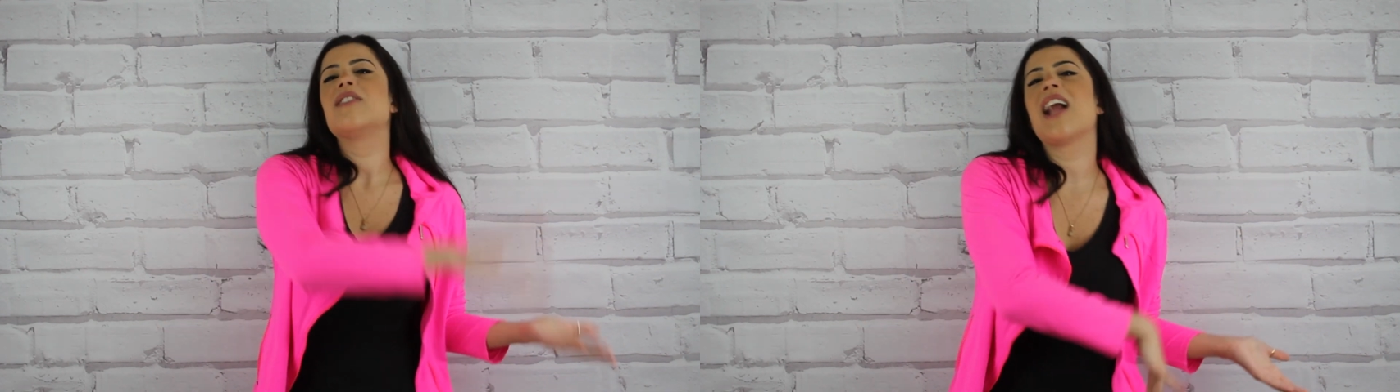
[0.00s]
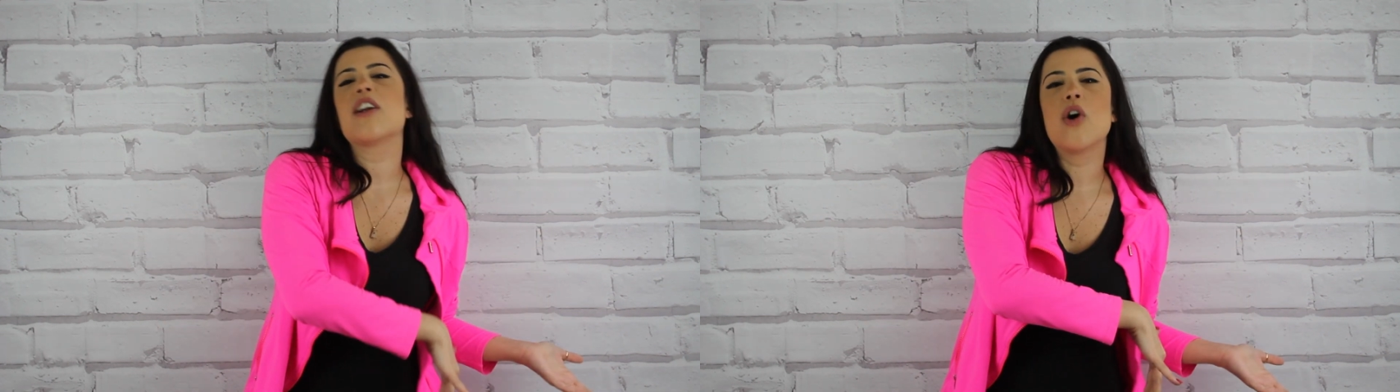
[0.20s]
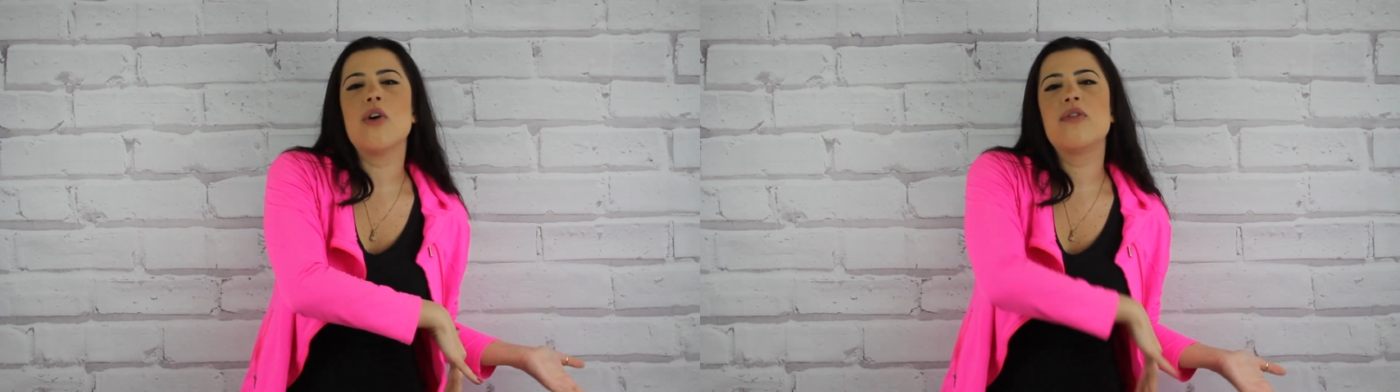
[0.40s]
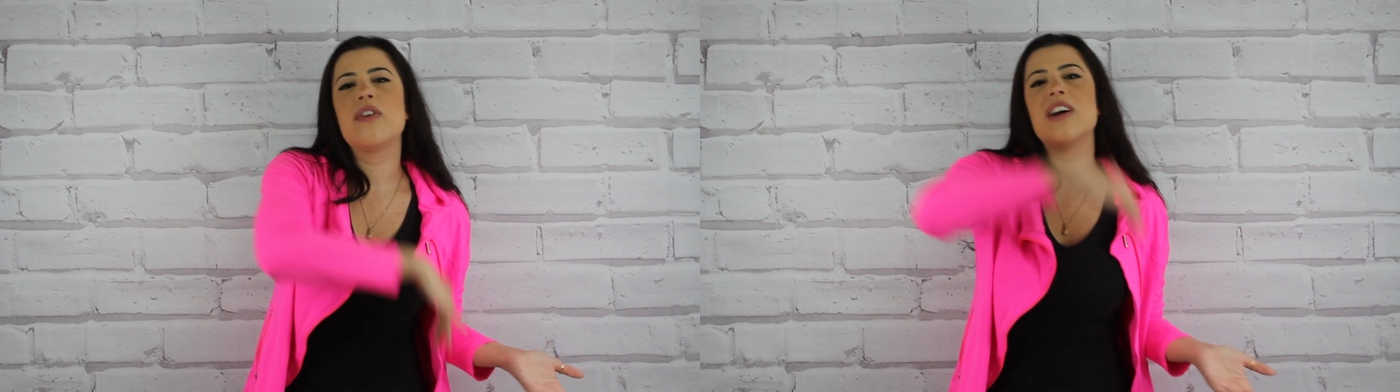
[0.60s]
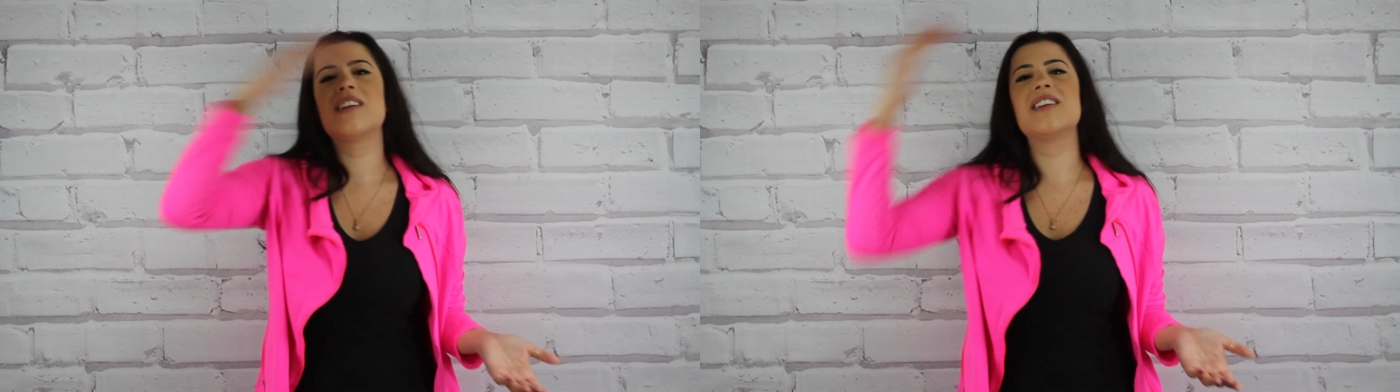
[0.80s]
Largou o
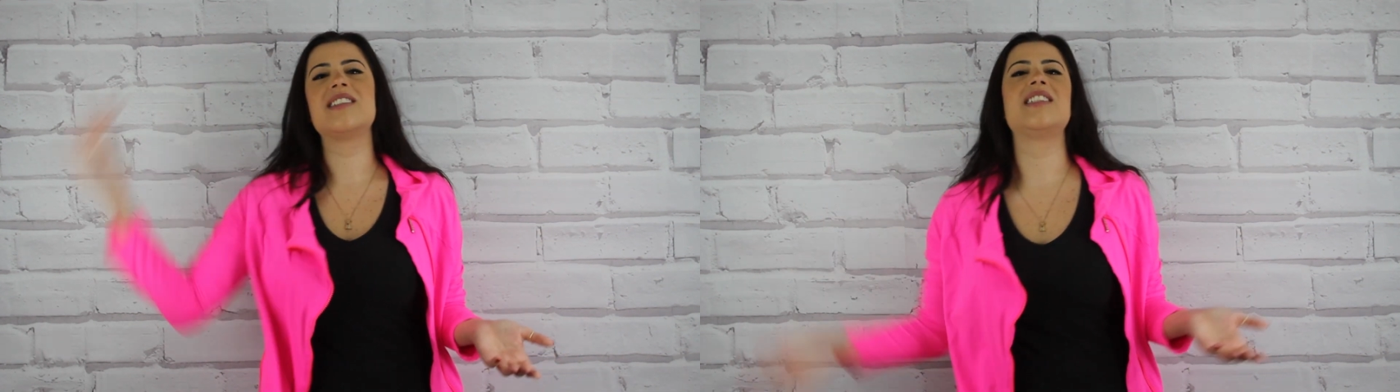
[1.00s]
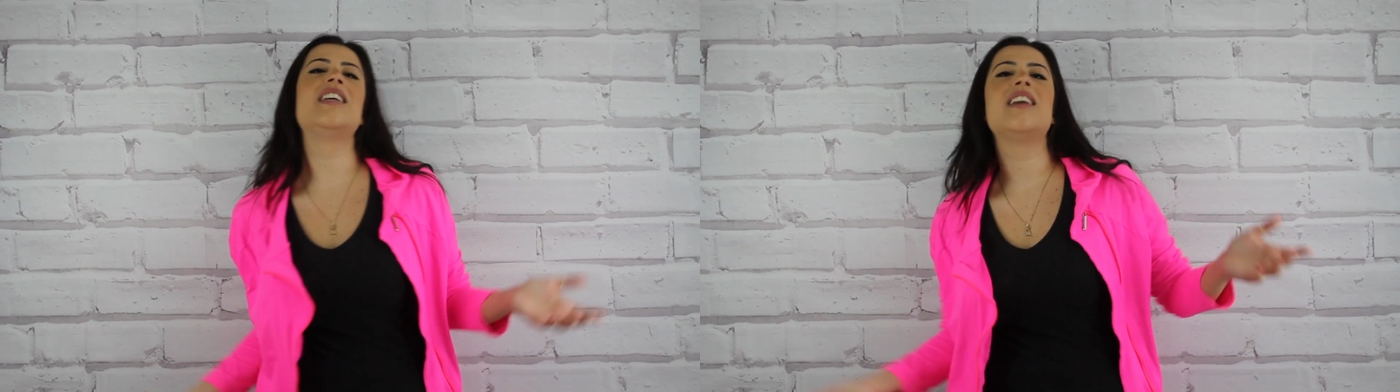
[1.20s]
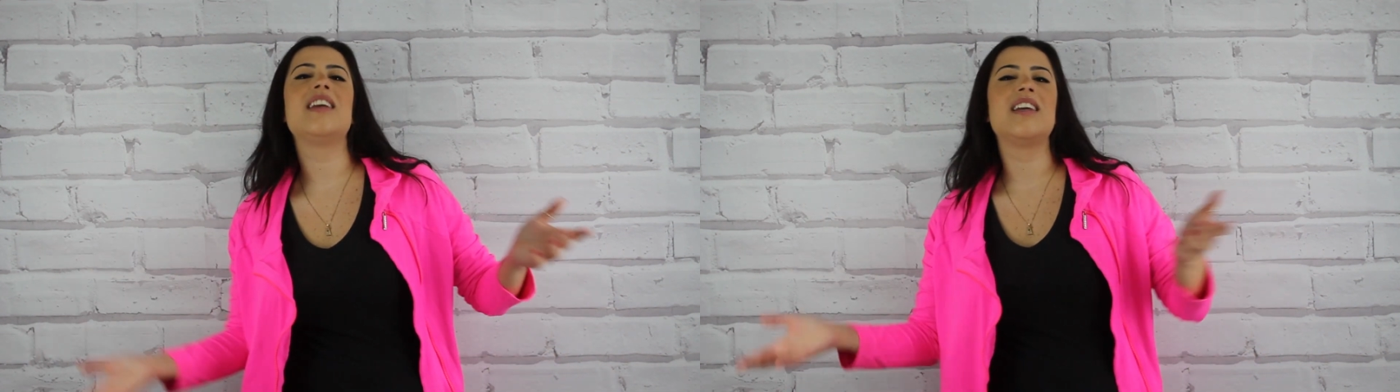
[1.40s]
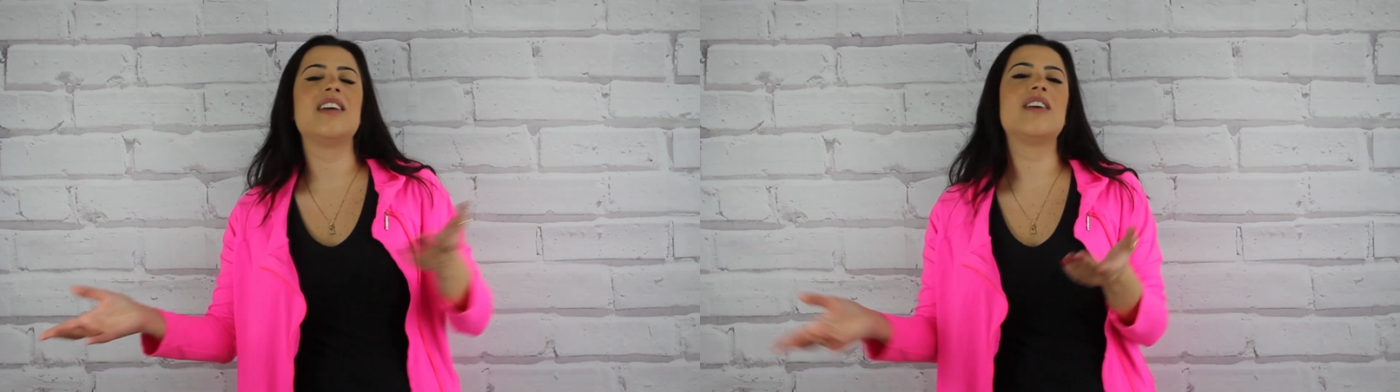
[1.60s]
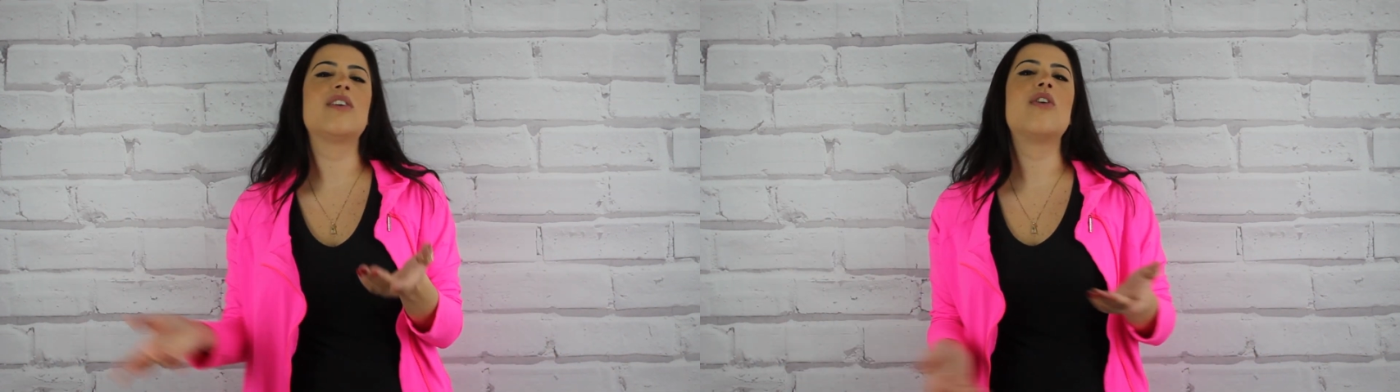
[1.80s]
funk,
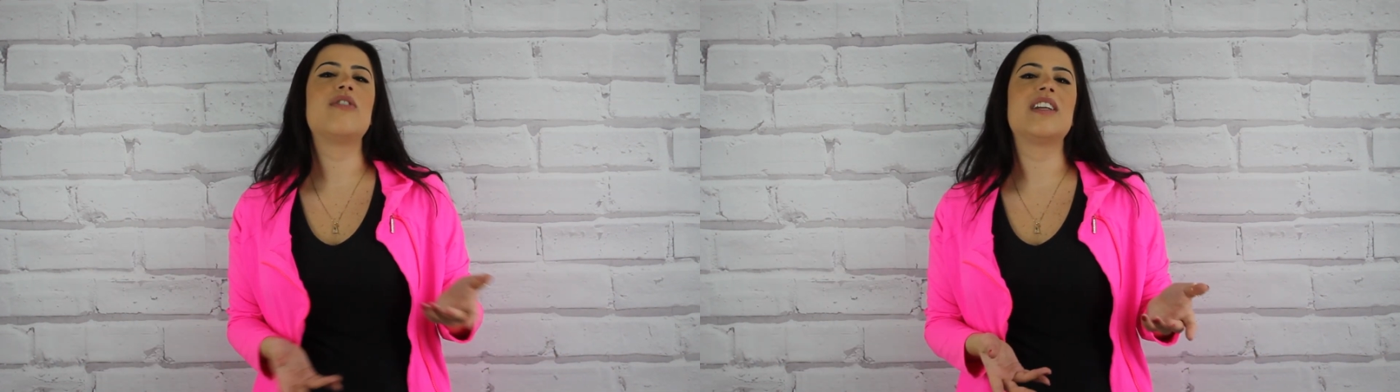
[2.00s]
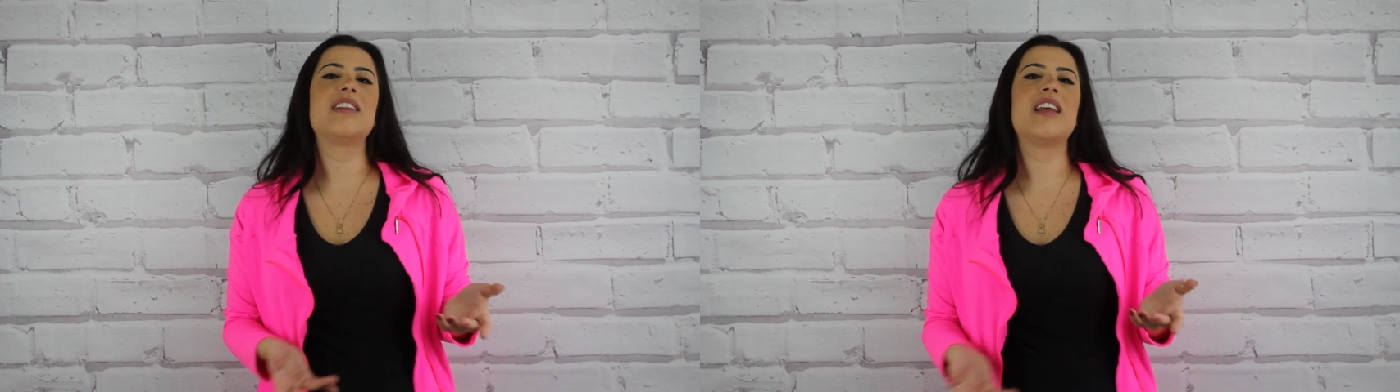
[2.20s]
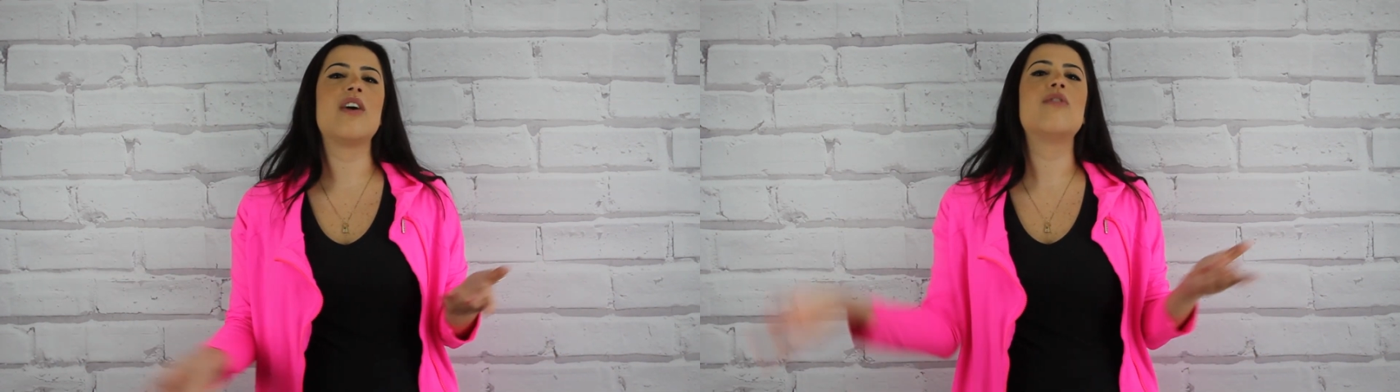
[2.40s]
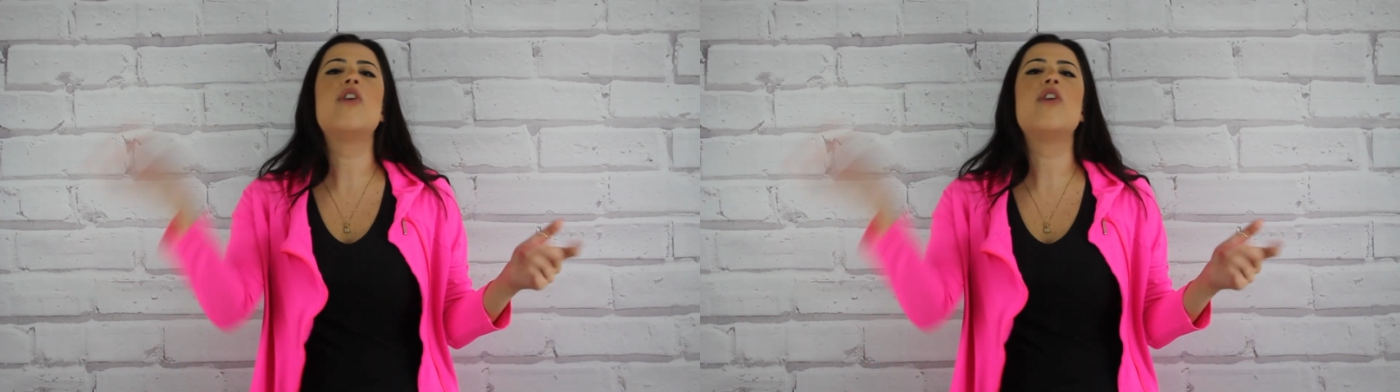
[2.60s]
se converteu,